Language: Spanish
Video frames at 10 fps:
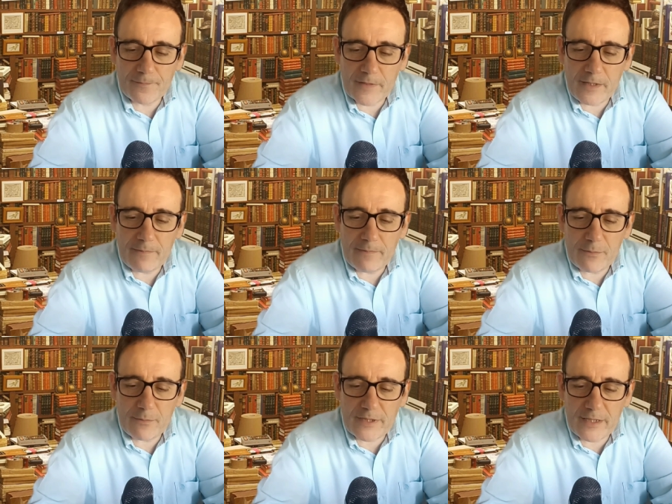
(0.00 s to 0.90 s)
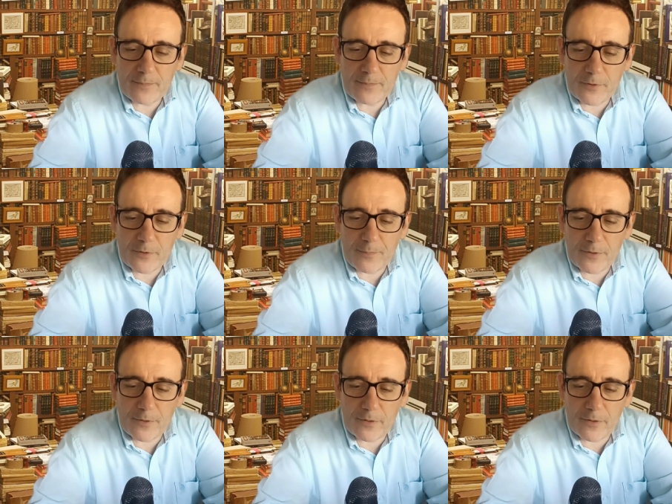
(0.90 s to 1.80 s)
Y vamos a ir poco a
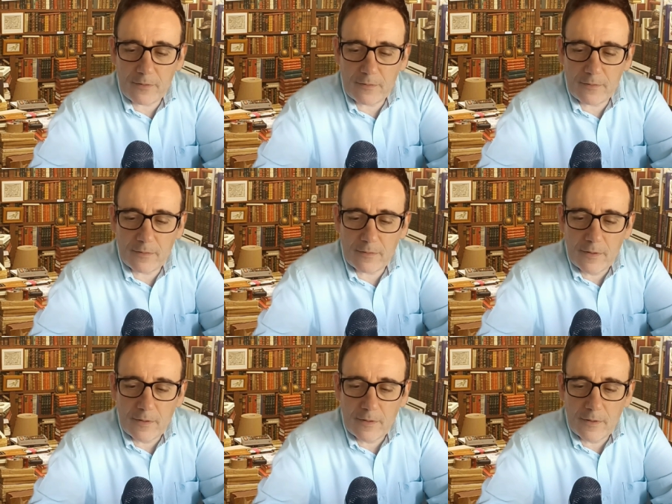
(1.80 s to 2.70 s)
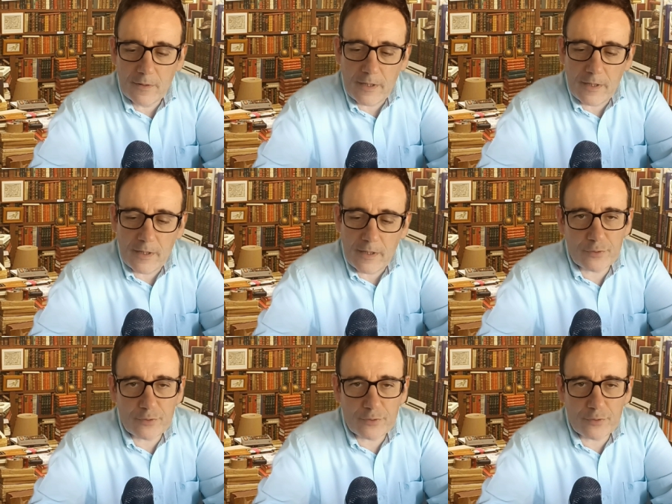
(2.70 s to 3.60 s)
poco en una búsqueda
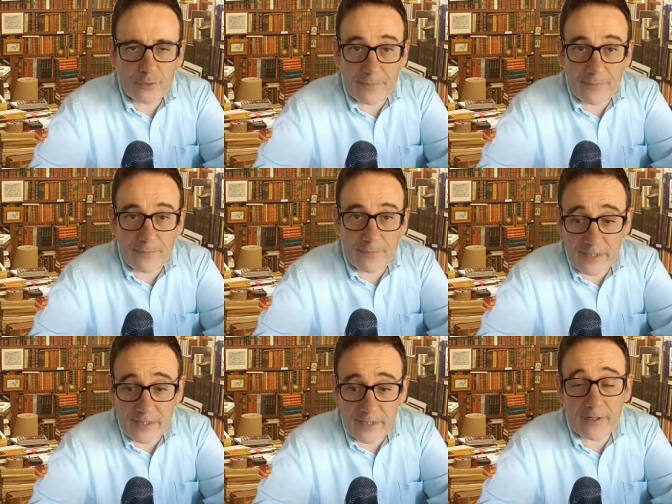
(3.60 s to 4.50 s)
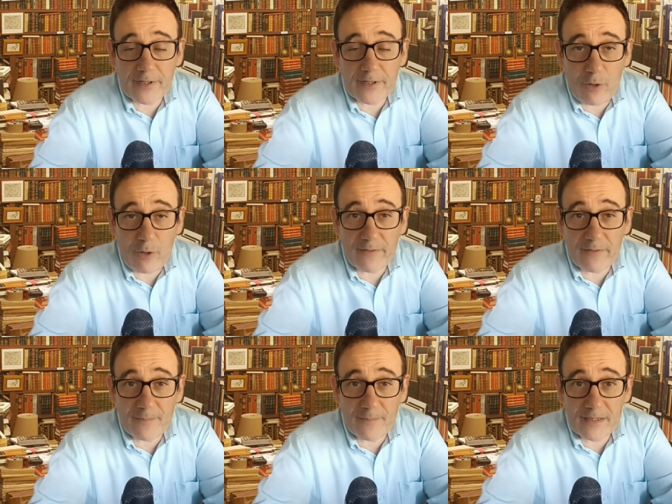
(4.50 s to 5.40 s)
personal, porque este programa, una vez
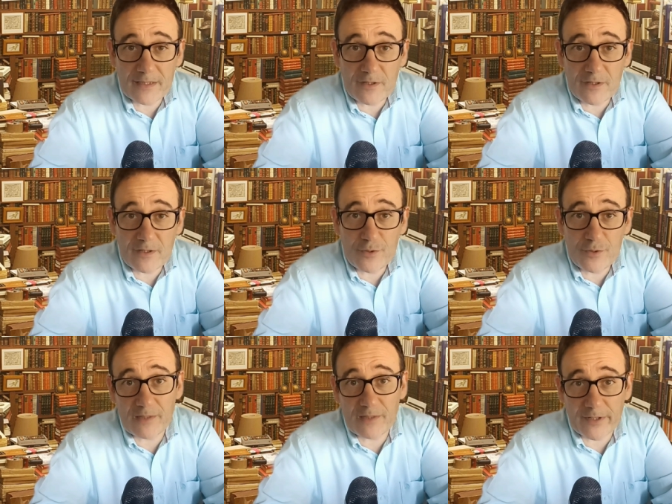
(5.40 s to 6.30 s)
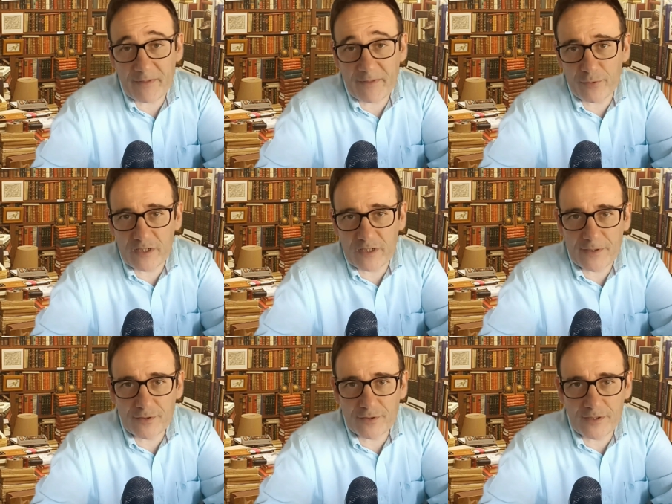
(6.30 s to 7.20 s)
más, no es el programa de un experto,
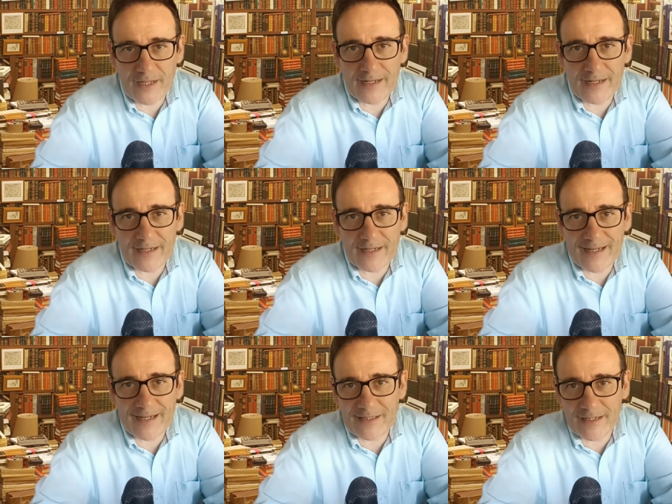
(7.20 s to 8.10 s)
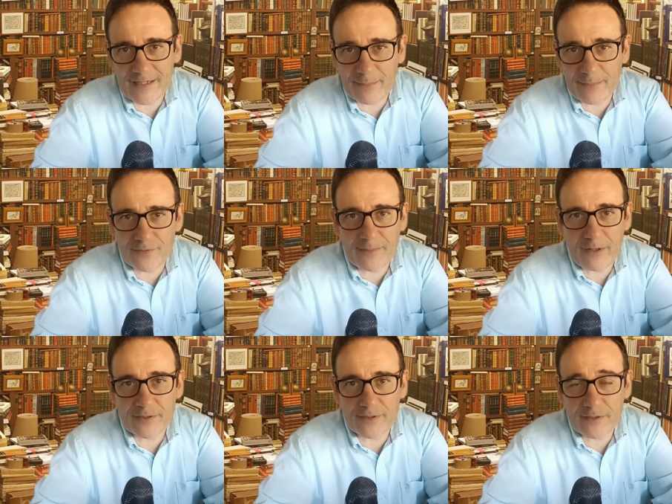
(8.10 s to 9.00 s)
sino de alguien que se interesa por un tema y lo está
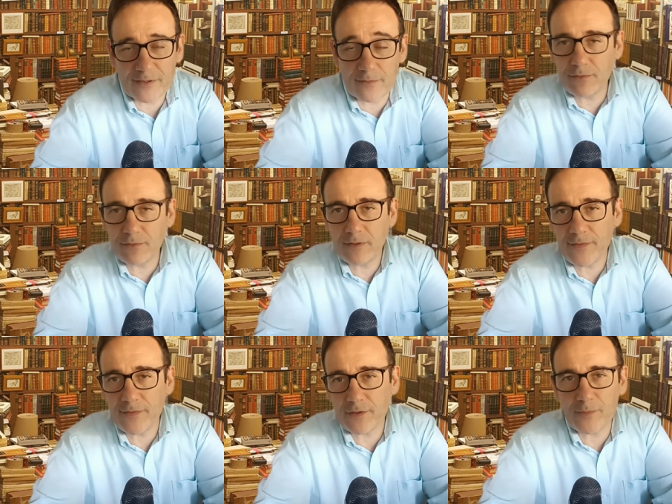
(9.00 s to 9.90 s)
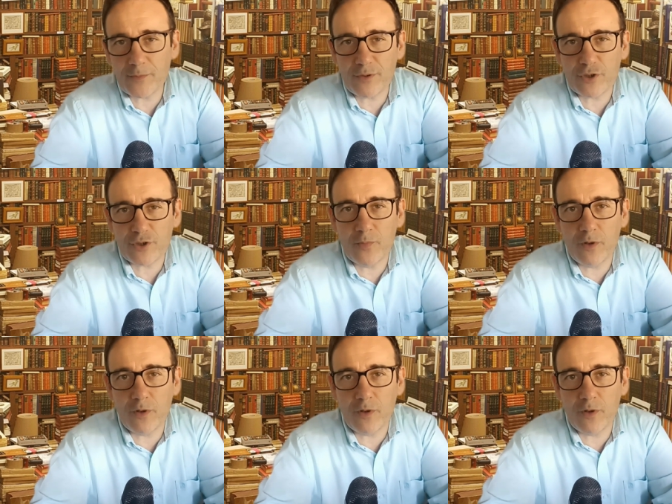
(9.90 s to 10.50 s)
estudiando, y en cierto modo es como